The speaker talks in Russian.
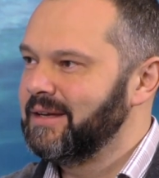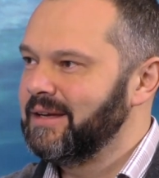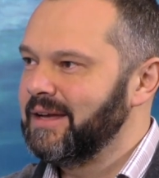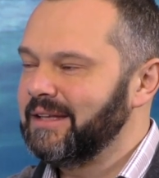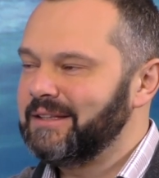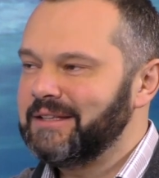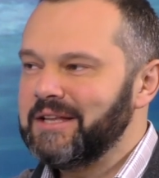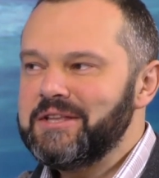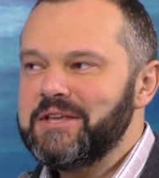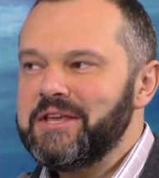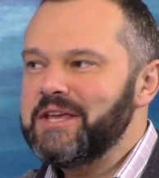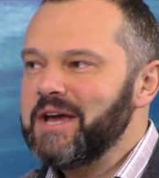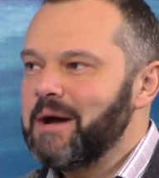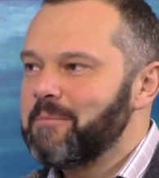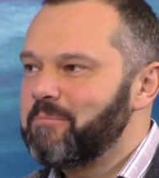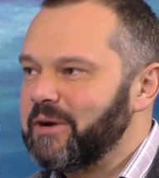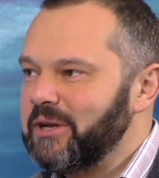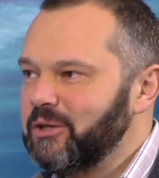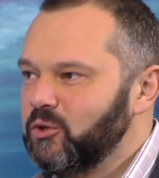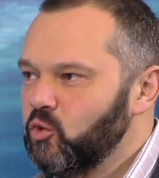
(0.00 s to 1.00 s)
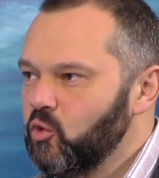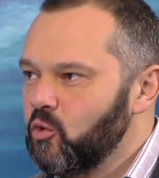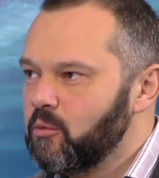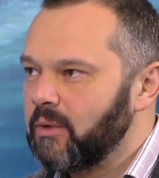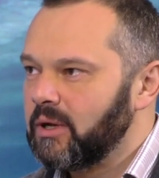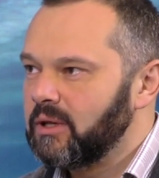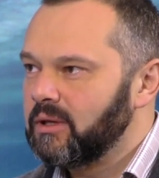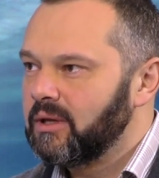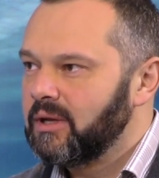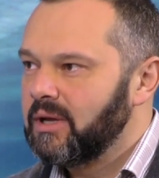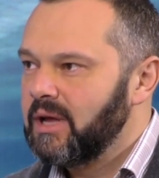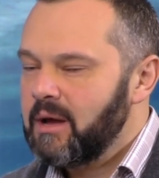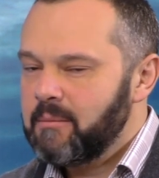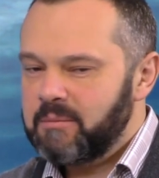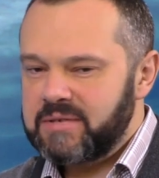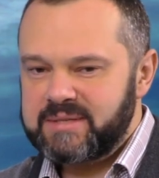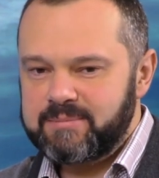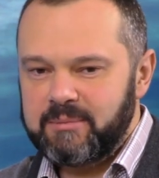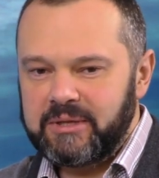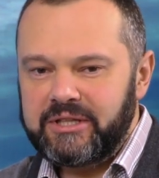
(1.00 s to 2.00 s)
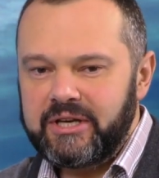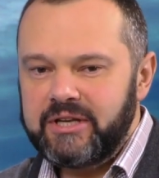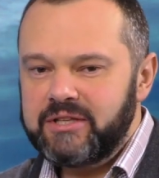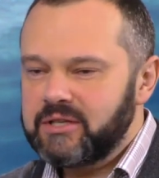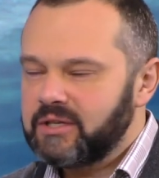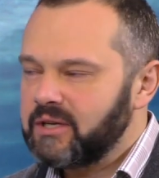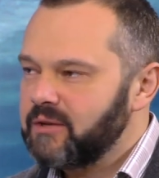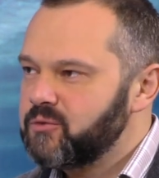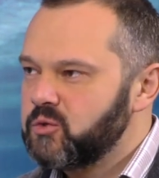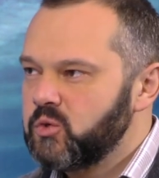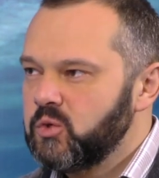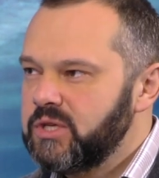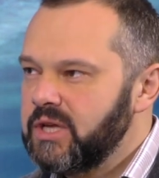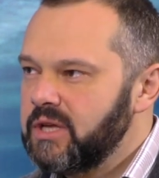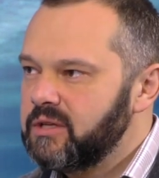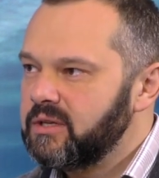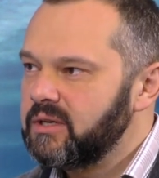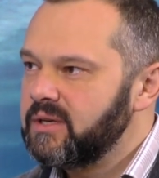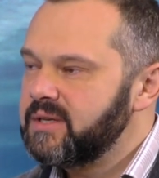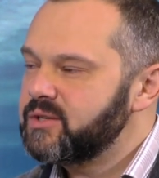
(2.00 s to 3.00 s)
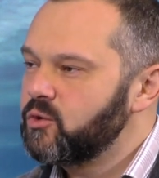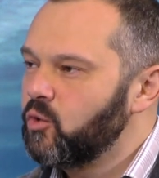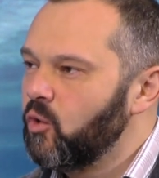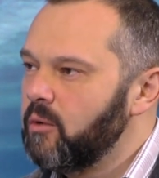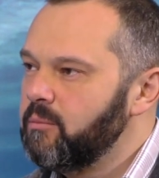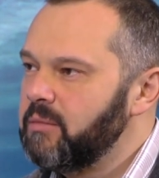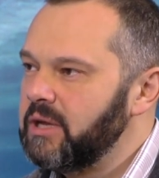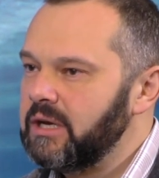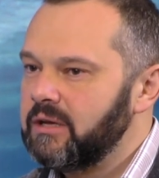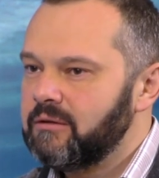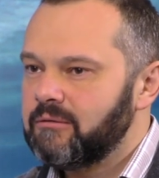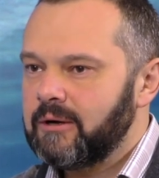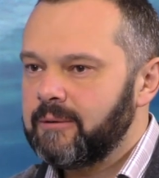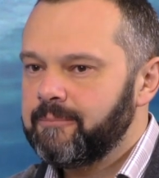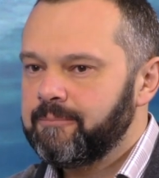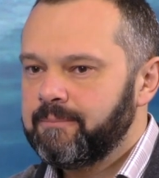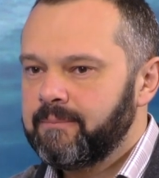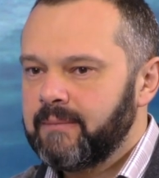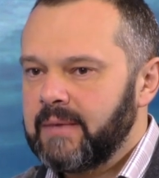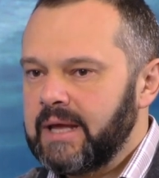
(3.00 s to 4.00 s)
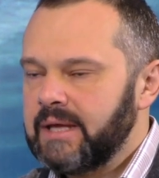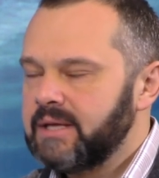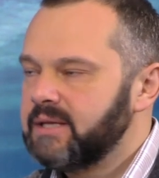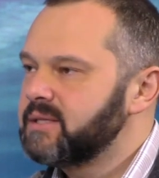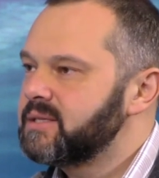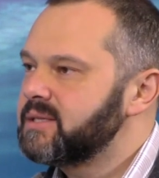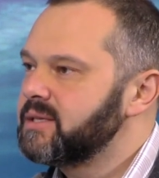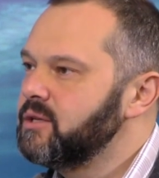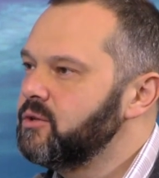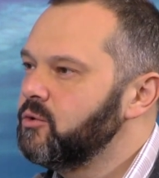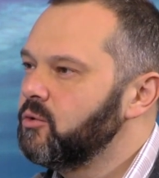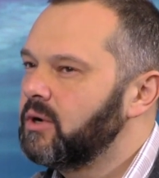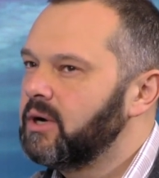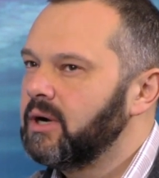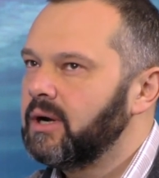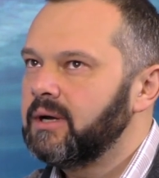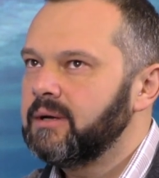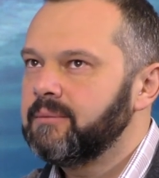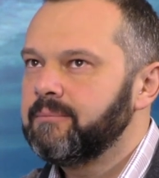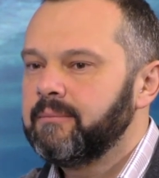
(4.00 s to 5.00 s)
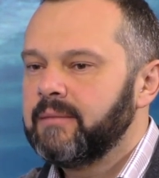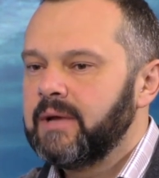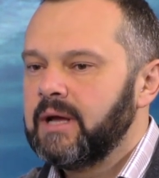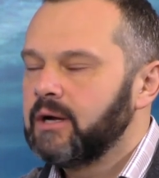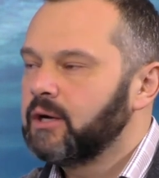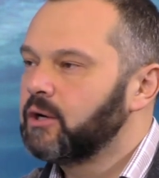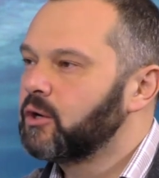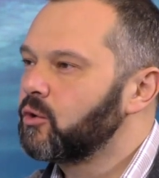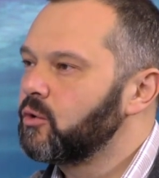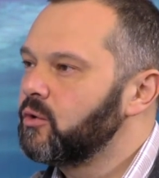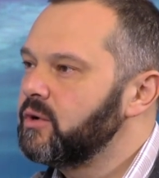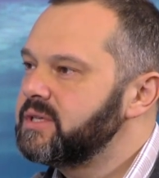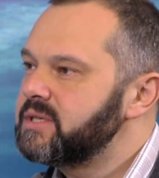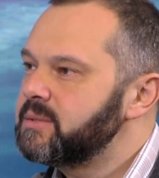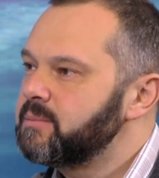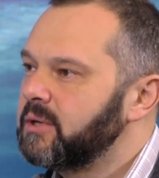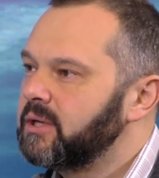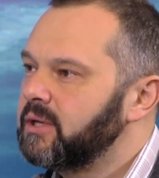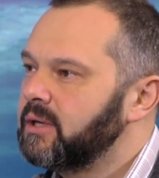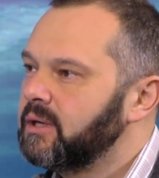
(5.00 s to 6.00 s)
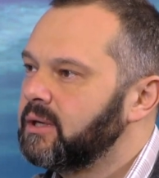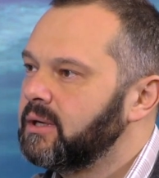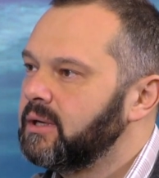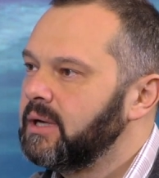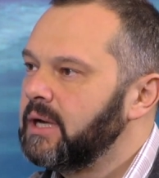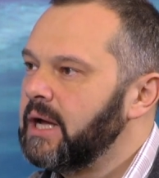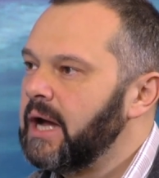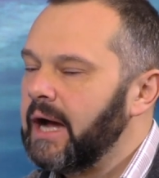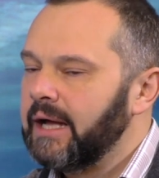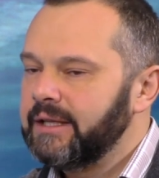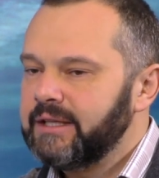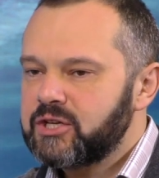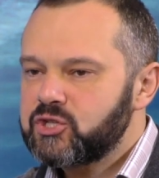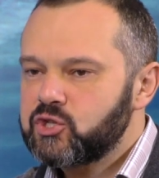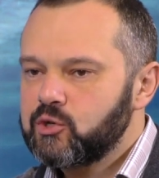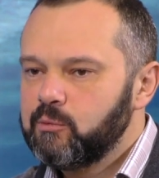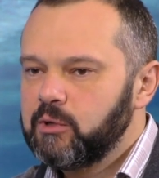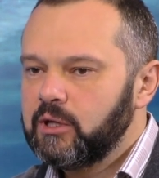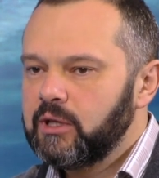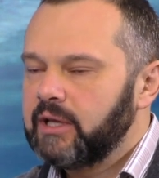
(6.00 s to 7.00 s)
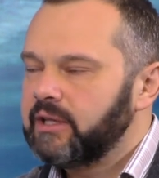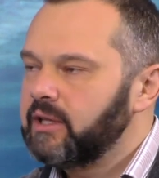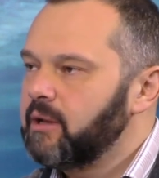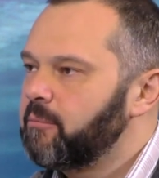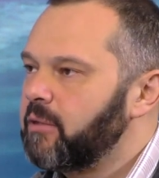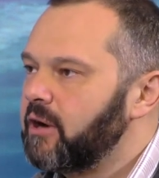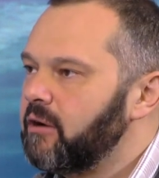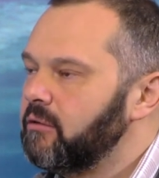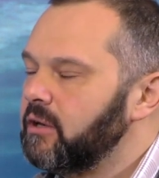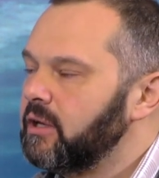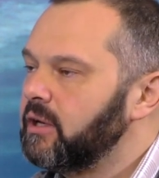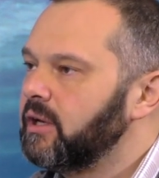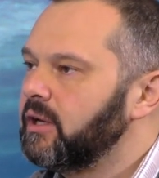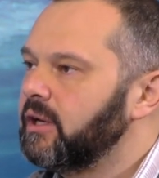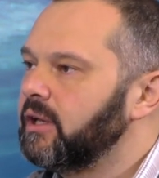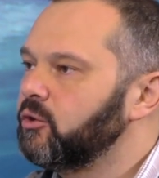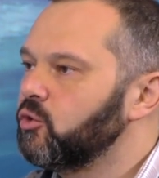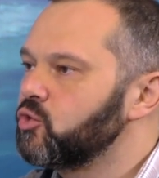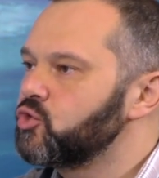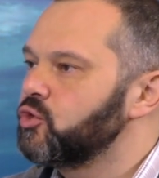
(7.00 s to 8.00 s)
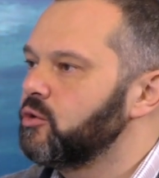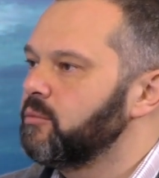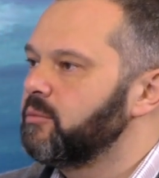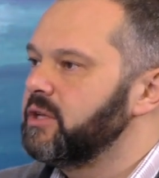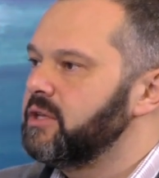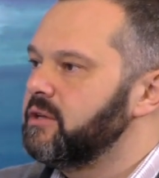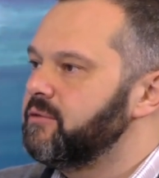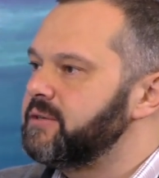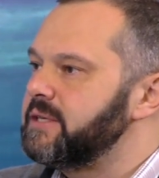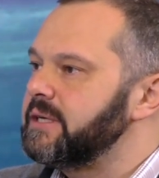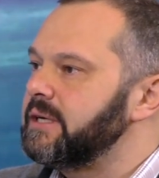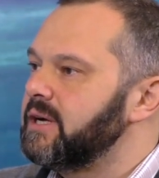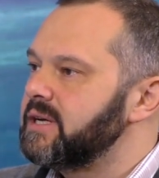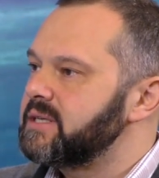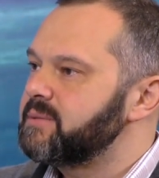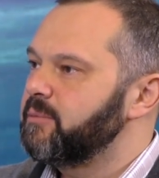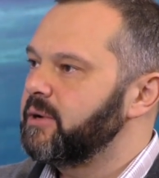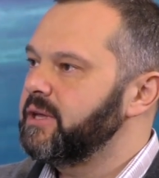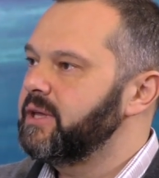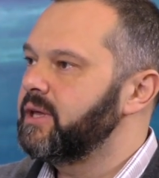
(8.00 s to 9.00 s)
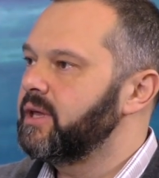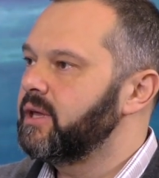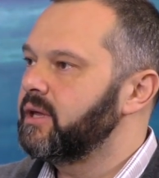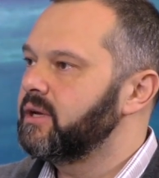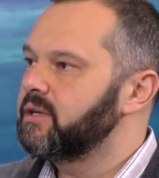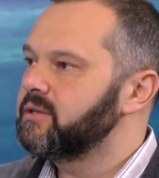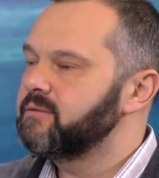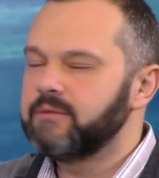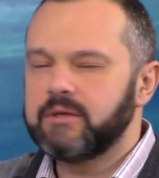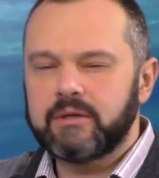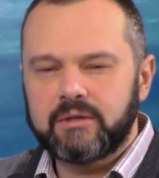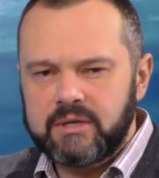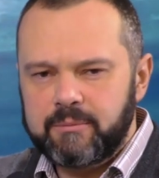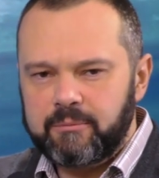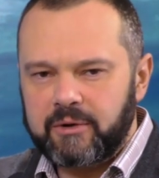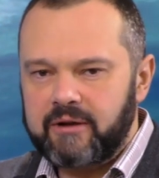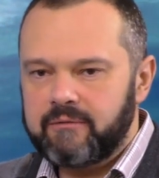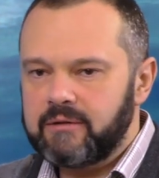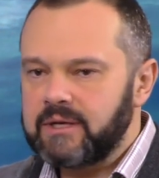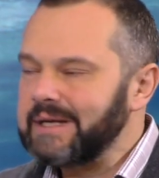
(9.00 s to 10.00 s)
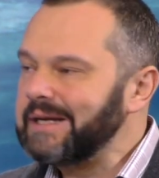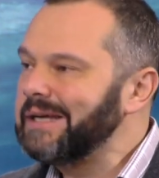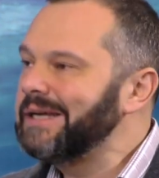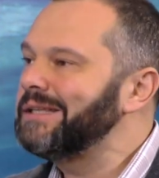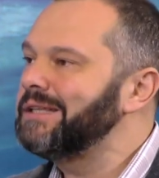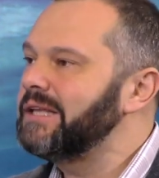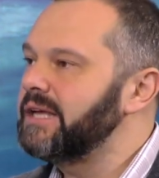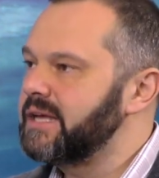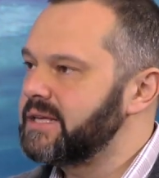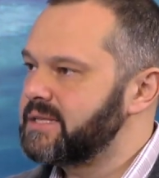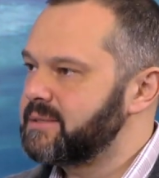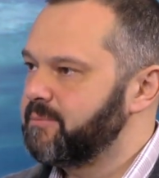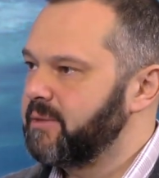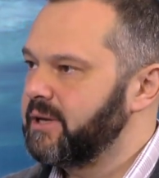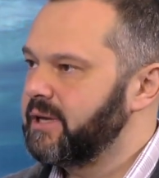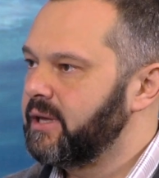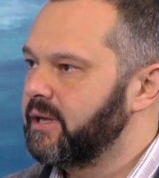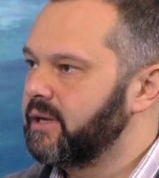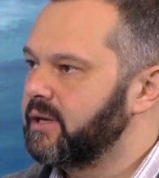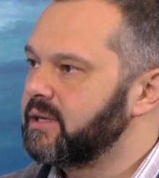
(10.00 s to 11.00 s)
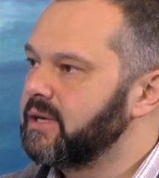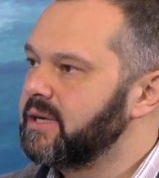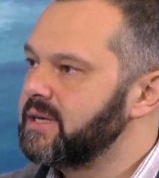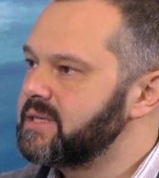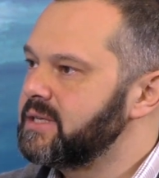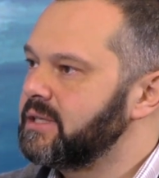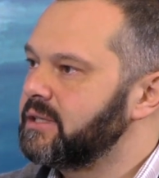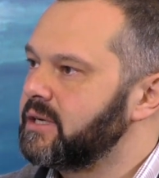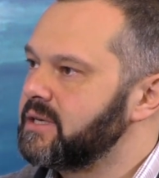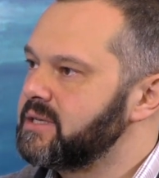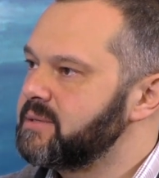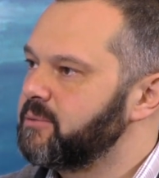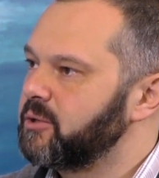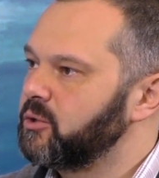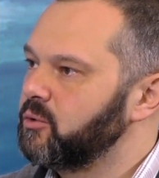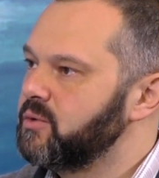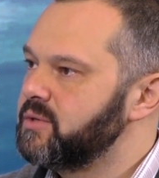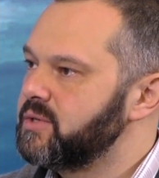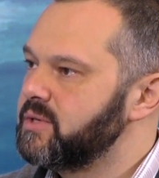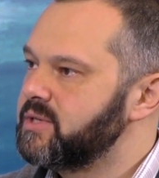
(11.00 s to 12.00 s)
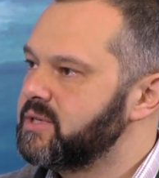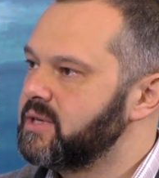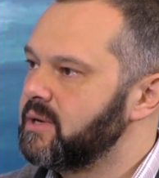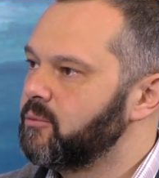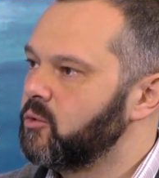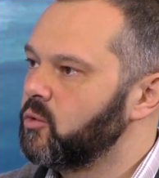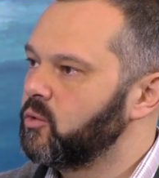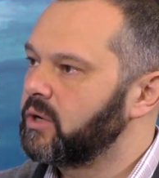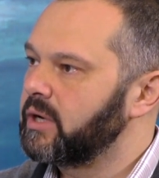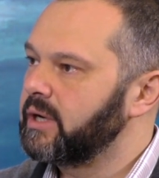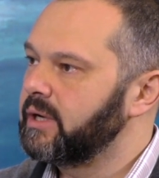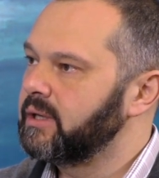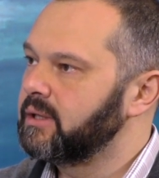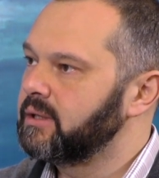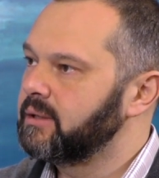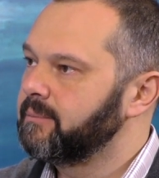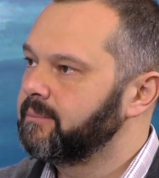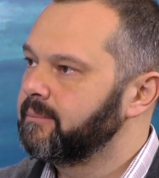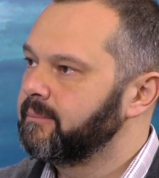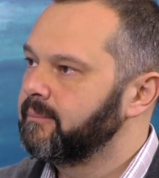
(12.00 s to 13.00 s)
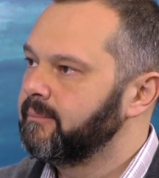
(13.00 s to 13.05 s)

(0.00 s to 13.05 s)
Это я придумал. Посмотрите на всю деятельность Кобелева, Яценюка, Гройсмана. Она же была направлена на то, чтобы нефтегаз похерить, неправильно, ГТС похерить, газотранспортную систему Украины.